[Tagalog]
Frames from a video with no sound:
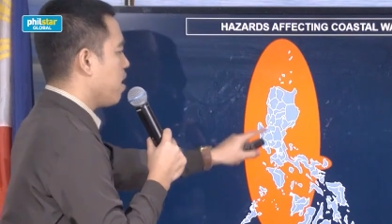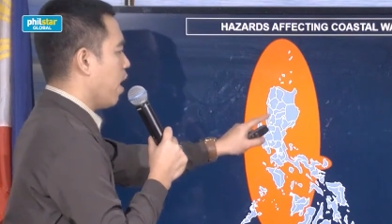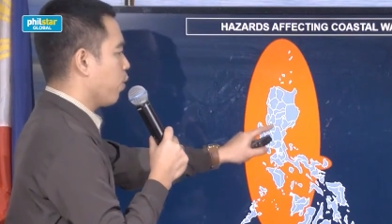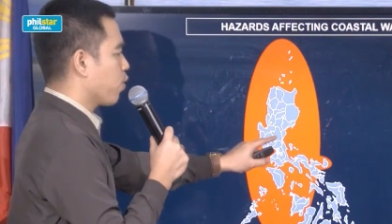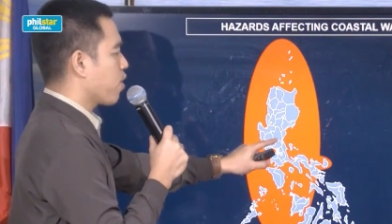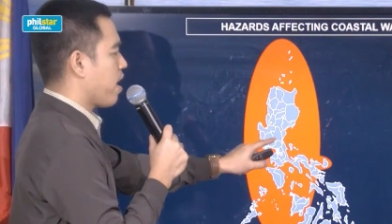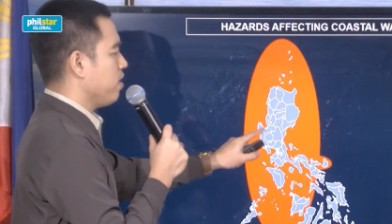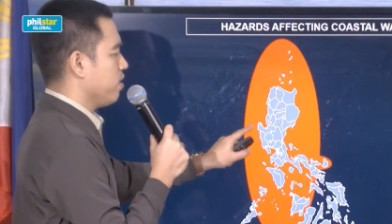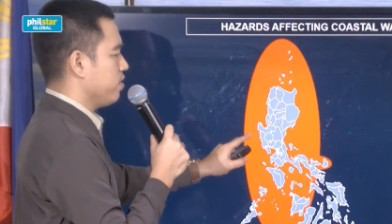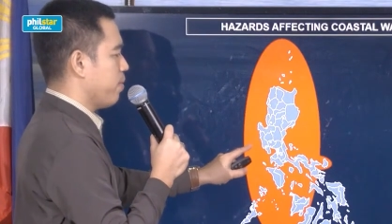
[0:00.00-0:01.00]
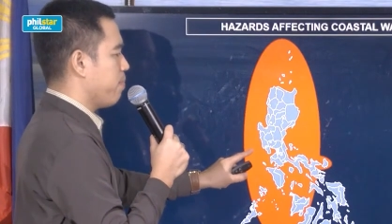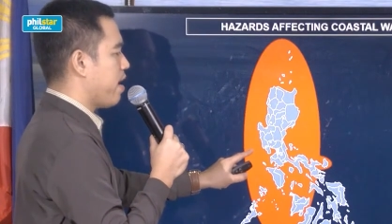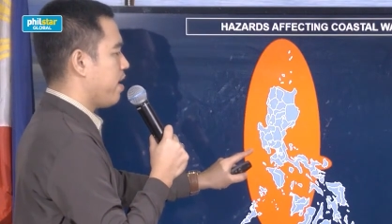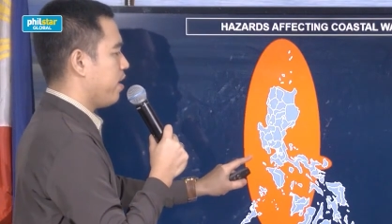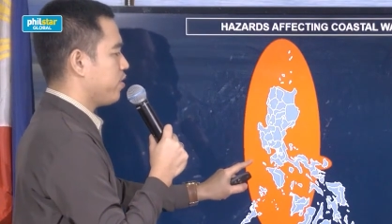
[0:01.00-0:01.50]
Aurora,
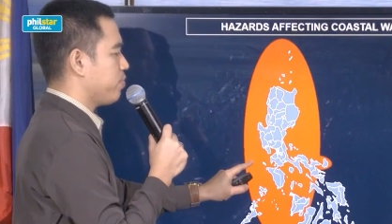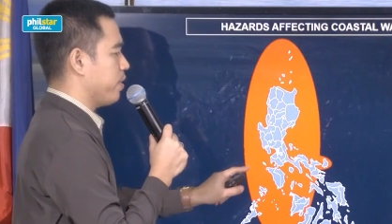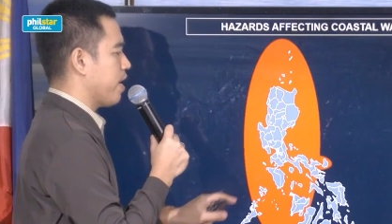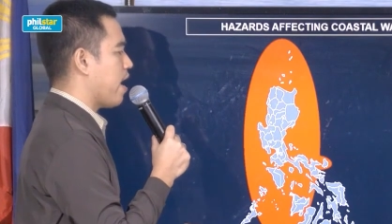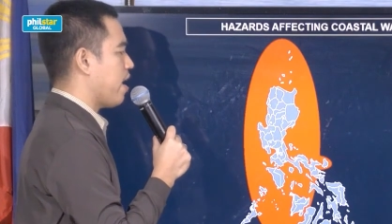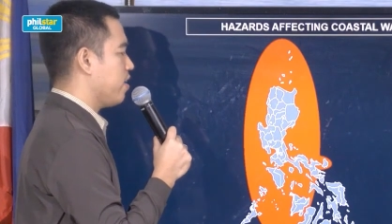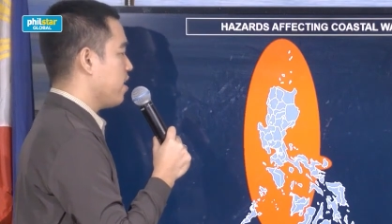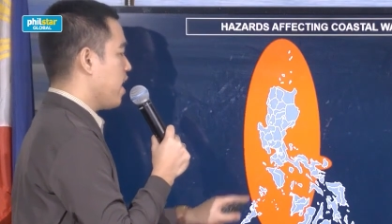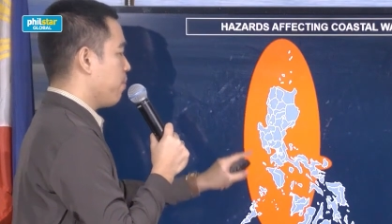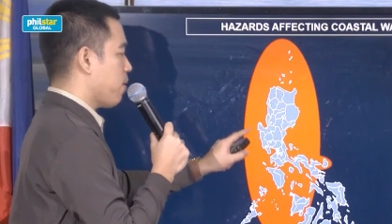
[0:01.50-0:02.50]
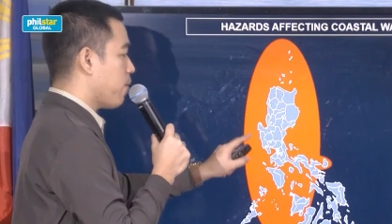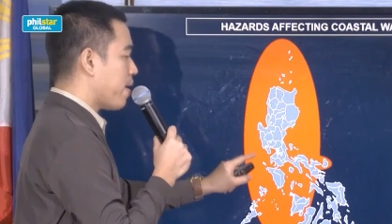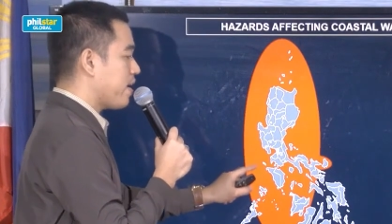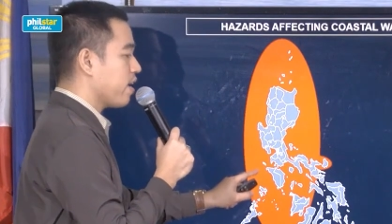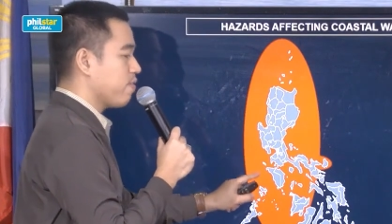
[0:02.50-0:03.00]
Zambales, Bataan,
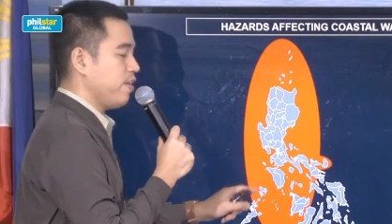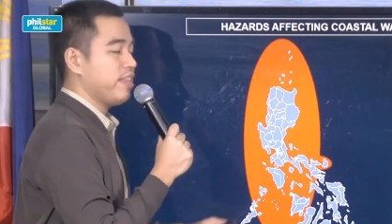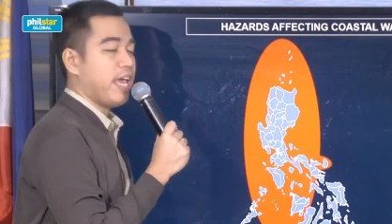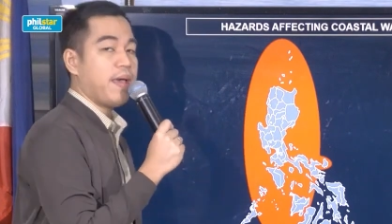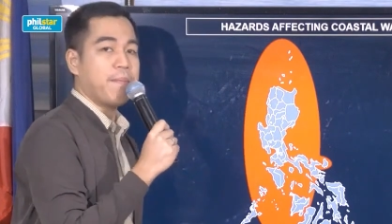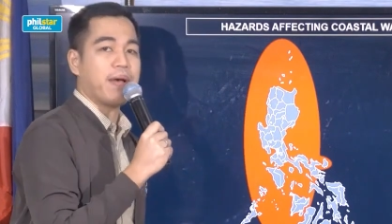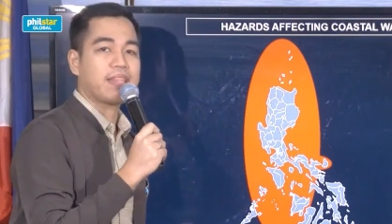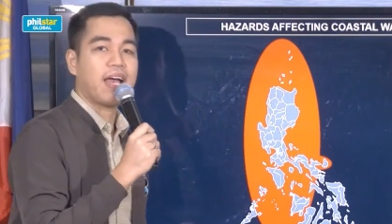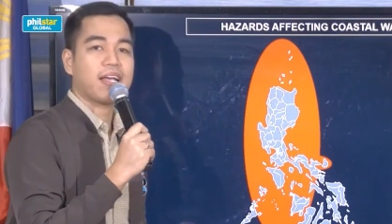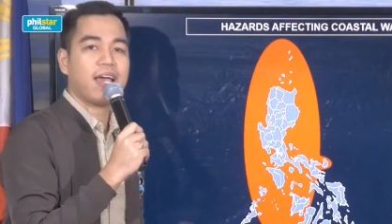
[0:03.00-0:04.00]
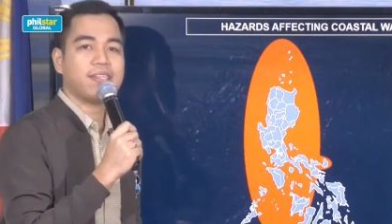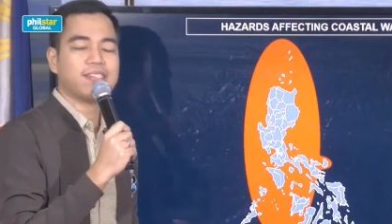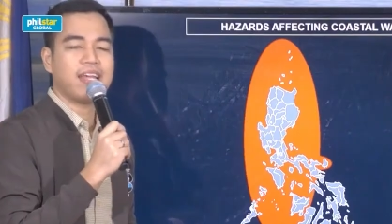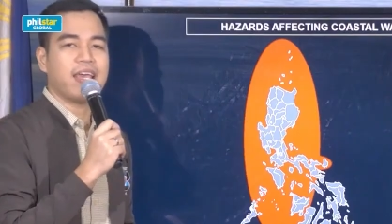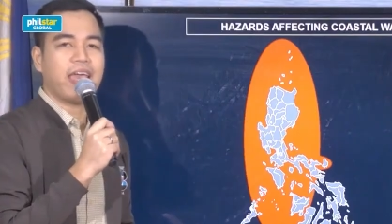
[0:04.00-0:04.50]
pababa ng Cavite,
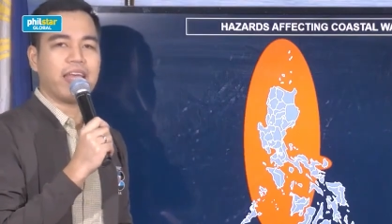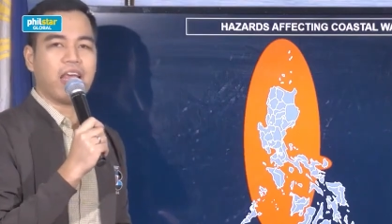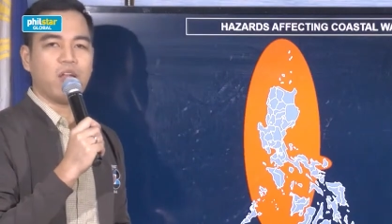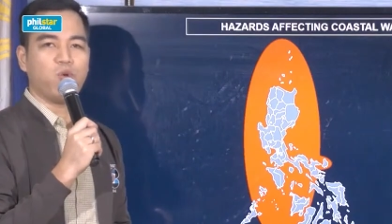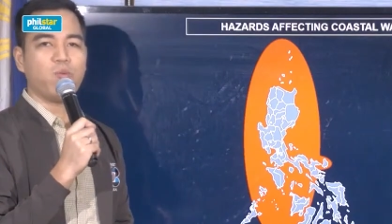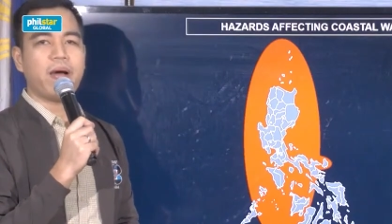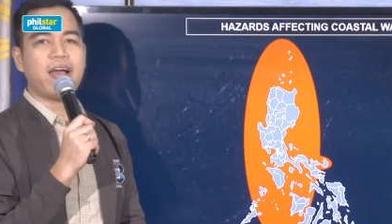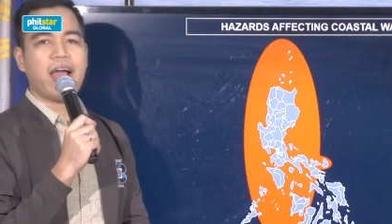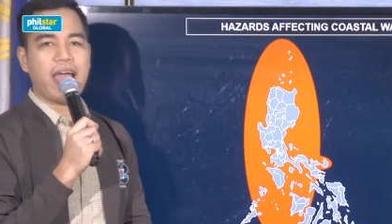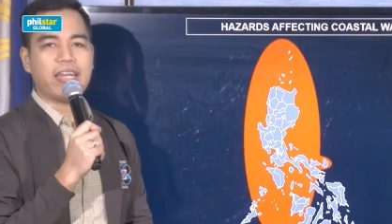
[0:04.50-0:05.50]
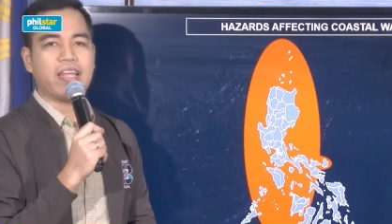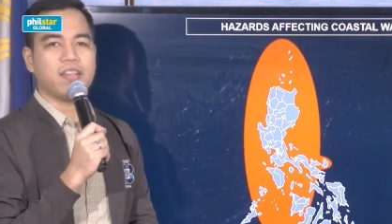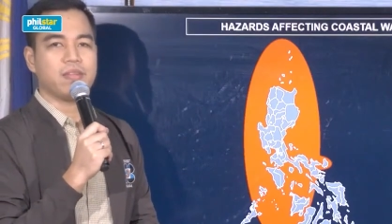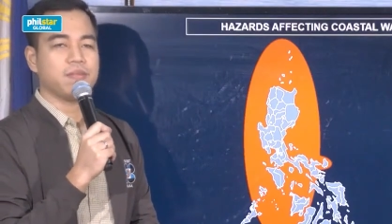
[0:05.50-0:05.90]
Batangas, and Lubang Island.